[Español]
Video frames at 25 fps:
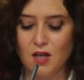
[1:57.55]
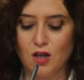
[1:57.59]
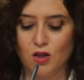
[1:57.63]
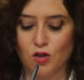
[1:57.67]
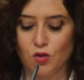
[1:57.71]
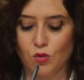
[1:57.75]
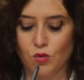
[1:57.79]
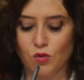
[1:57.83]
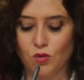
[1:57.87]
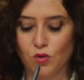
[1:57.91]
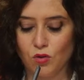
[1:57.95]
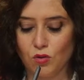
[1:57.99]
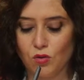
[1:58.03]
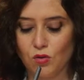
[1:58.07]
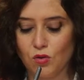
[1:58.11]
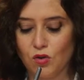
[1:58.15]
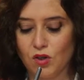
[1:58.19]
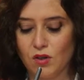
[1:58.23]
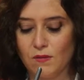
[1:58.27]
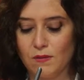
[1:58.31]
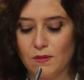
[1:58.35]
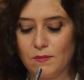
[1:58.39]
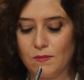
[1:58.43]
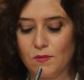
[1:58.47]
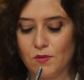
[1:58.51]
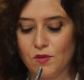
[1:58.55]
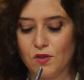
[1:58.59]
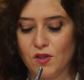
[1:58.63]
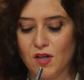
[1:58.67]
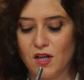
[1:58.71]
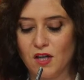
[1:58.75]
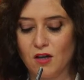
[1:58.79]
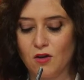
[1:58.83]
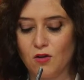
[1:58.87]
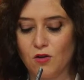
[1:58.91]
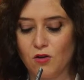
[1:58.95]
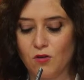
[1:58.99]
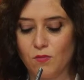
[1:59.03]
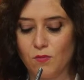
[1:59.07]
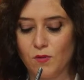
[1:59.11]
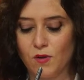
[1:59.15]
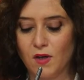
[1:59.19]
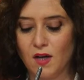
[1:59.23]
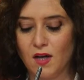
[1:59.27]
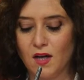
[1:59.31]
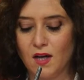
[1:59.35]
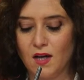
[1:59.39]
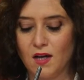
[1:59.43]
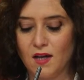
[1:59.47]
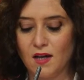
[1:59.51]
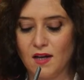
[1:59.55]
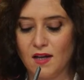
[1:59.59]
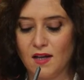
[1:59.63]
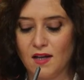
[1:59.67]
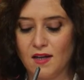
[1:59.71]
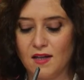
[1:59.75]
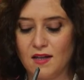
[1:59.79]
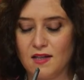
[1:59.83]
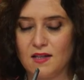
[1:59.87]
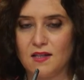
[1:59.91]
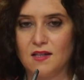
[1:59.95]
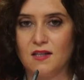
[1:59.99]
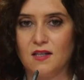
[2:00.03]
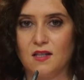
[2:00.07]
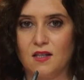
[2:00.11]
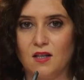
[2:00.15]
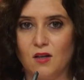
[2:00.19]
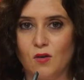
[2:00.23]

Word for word: Sobre todo lo que vamos a incorporar es